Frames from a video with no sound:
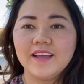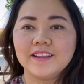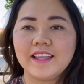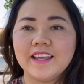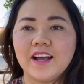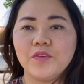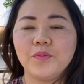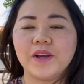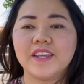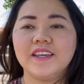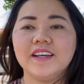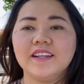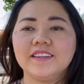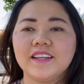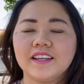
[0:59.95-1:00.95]
Thì ở
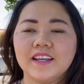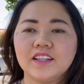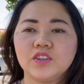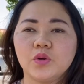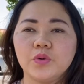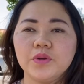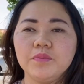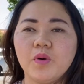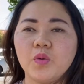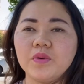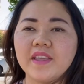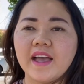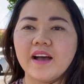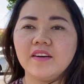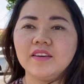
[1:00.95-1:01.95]
Mỹ thì cái tuổi
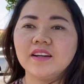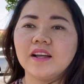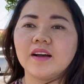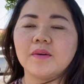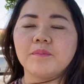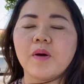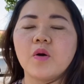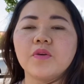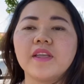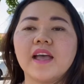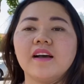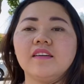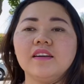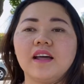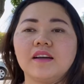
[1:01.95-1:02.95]
mẫu
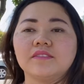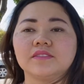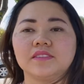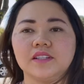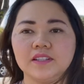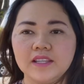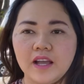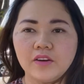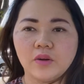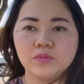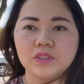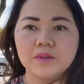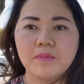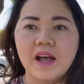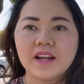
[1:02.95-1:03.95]
giáo là từ dao động
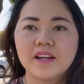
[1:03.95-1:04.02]
từ 3